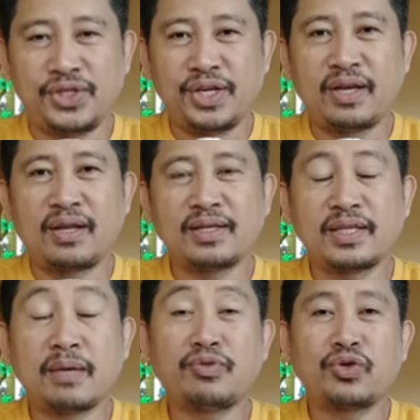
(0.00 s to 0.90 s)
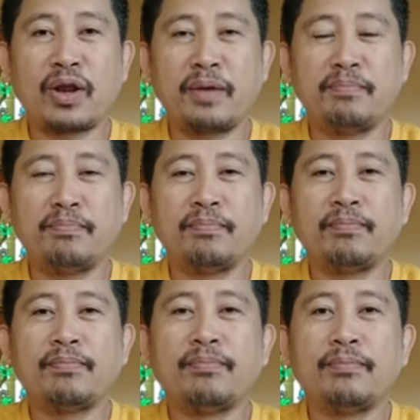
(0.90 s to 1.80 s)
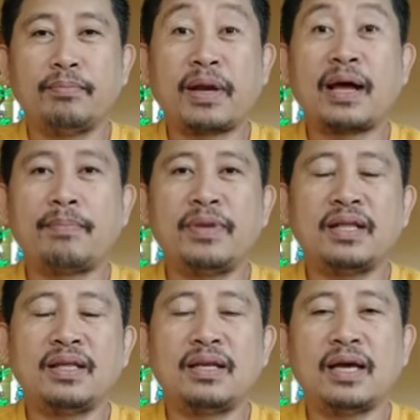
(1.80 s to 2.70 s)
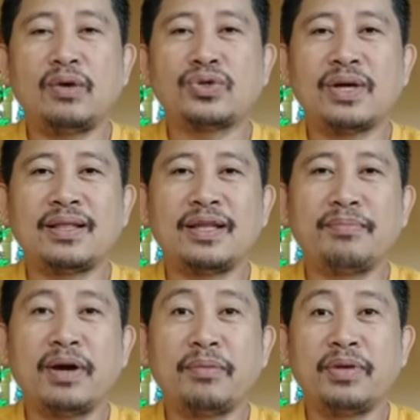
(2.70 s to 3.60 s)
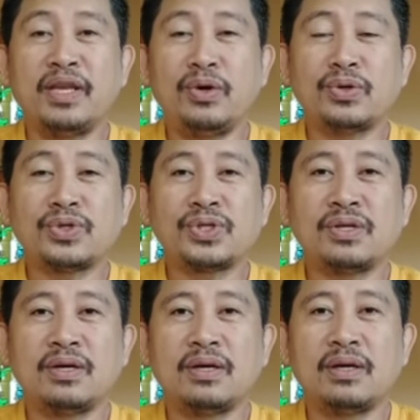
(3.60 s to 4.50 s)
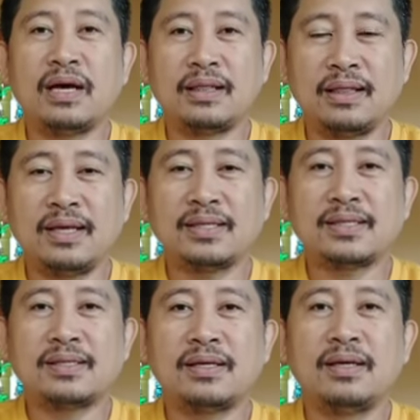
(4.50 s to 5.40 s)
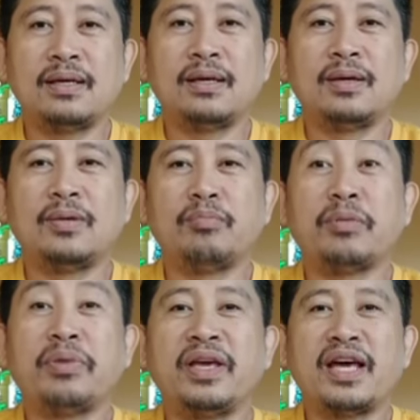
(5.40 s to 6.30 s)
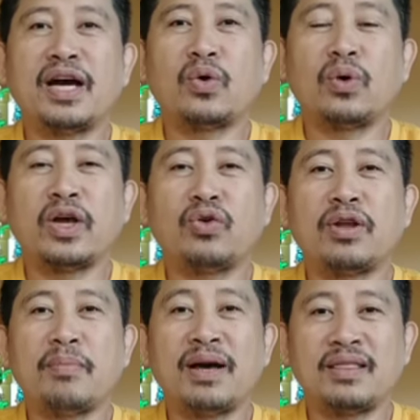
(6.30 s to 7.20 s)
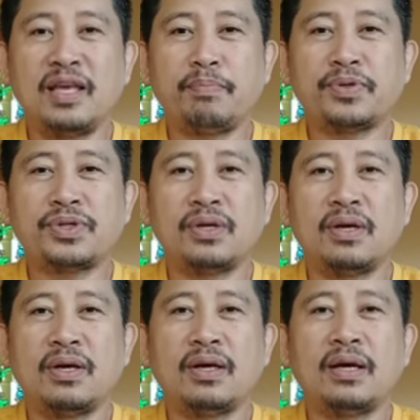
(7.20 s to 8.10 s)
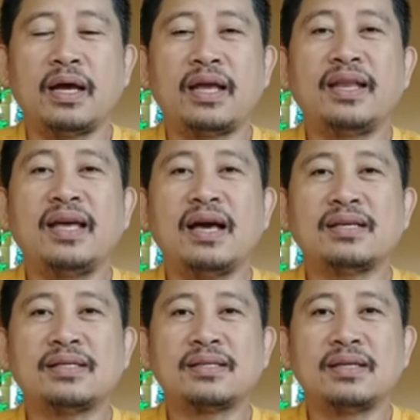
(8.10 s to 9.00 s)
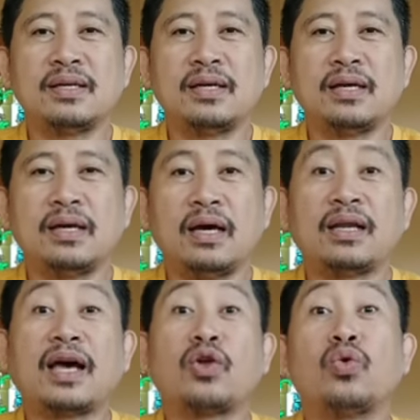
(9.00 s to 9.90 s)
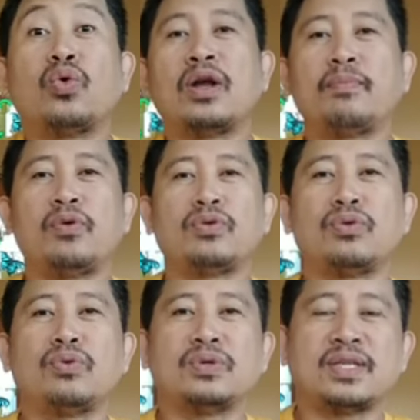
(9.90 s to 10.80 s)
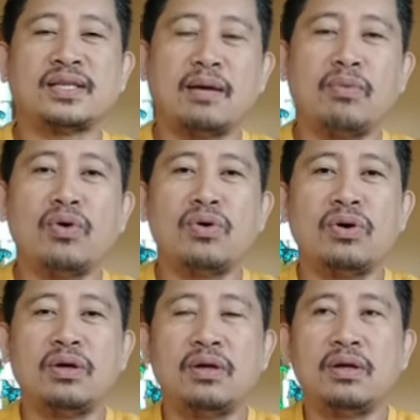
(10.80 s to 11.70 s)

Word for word: share, and subscribe para updated kayo sa ating mga videos. At least, mabigyan ko kayo ng mga tips, ideas, ang karunungan po tungkol sa sabong.